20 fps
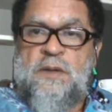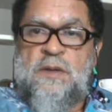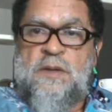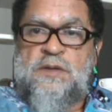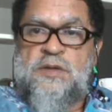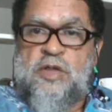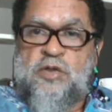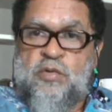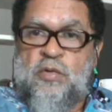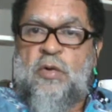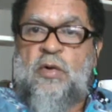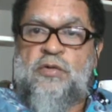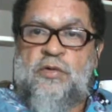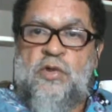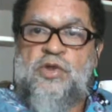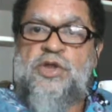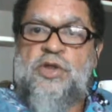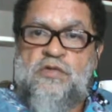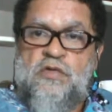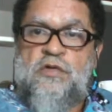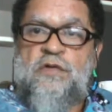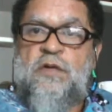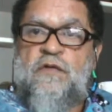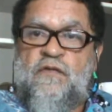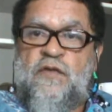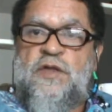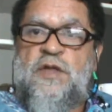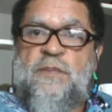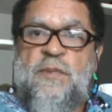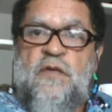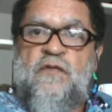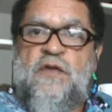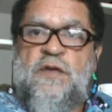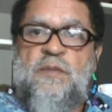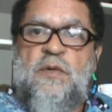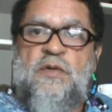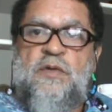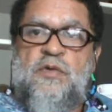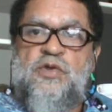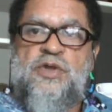si tu es en danger, tu définis
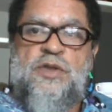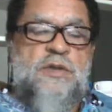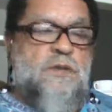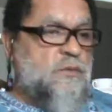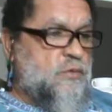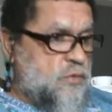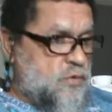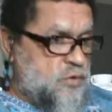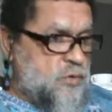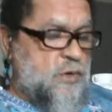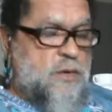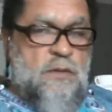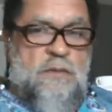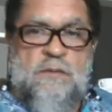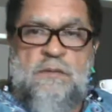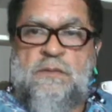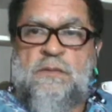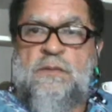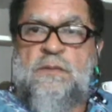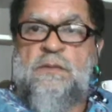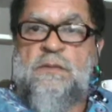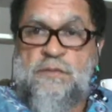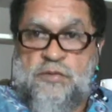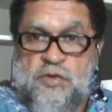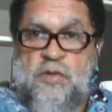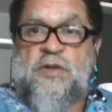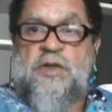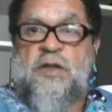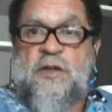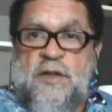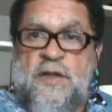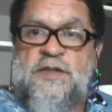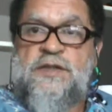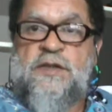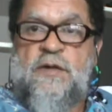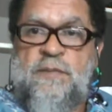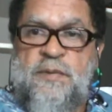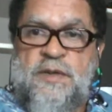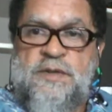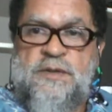parfaitement le danger, tout de suite. Puisque tu es dans
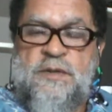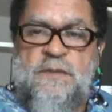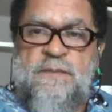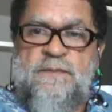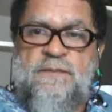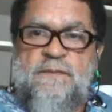l'instant présent.